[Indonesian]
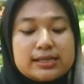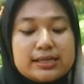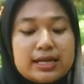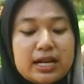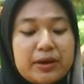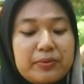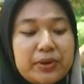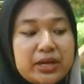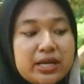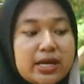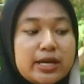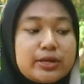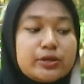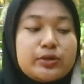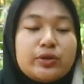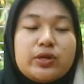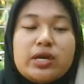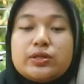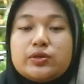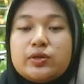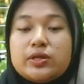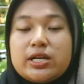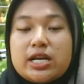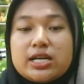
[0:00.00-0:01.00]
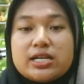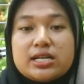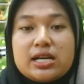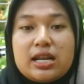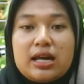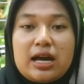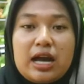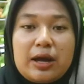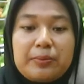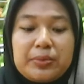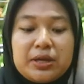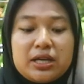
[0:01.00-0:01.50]
Senapannya juga sudah
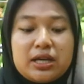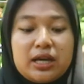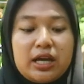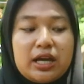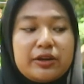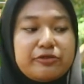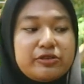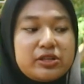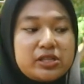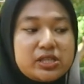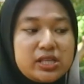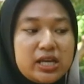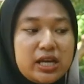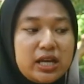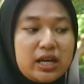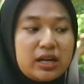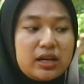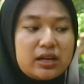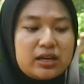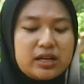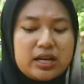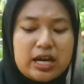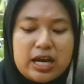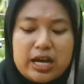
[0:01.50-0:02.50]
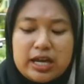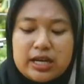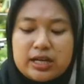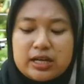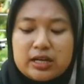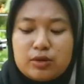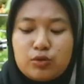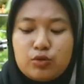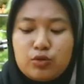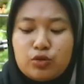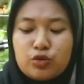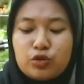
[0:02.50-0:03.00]
dilengkapi dengan visir dan
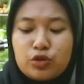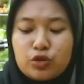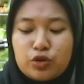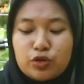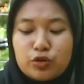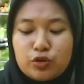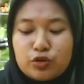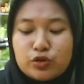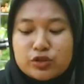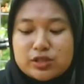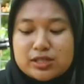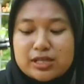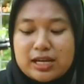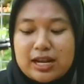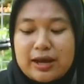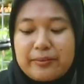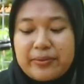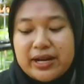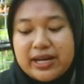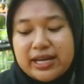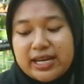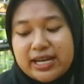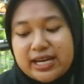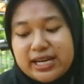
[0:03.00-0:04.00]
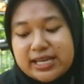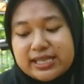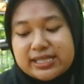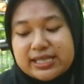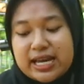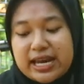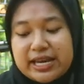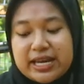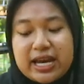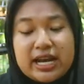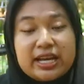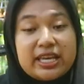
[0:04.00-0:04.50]
untuk senapan ini
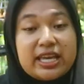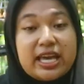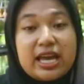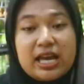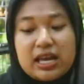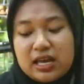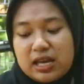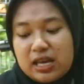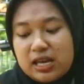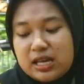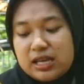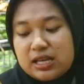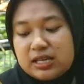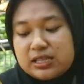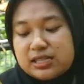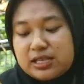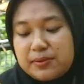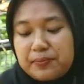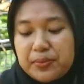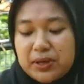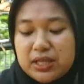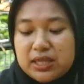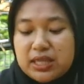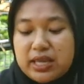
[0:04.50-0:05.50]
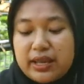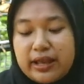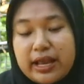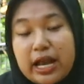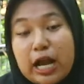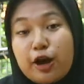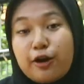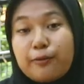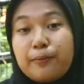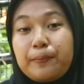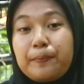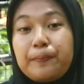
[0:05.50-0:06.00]
sayangnya sepertinya
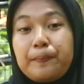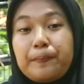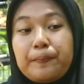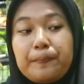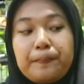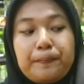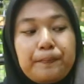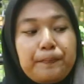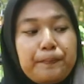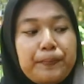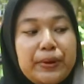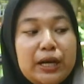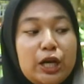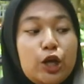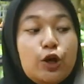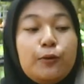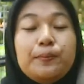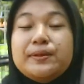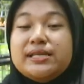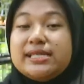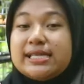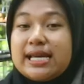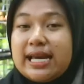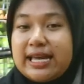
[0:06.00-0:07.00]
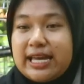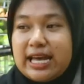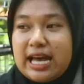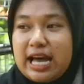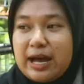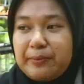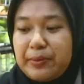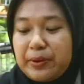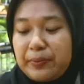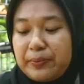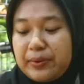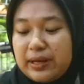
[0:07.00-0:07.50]
kok belum bisa ya
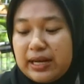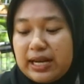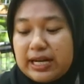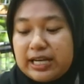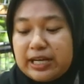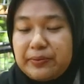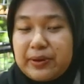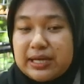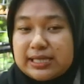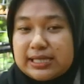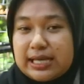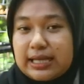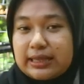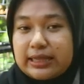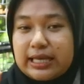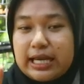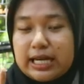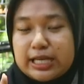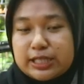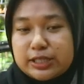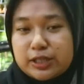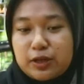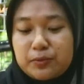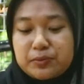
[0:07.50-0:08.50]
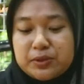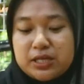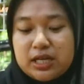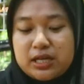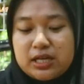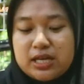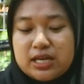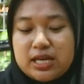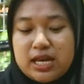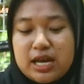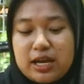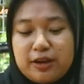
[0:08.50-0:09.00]
apabila dipasang teleskop.
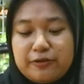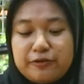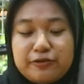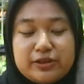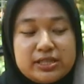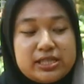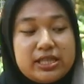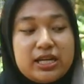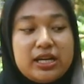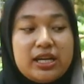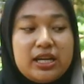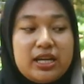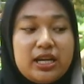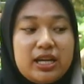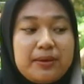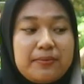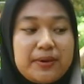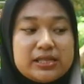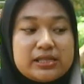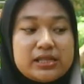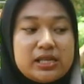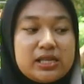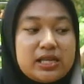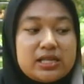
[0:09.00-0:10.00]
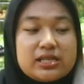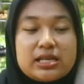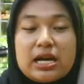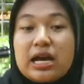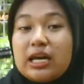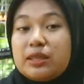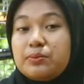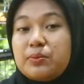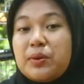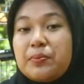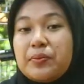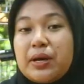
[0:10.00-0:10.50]
Jadi ya visir ini pastinya sangat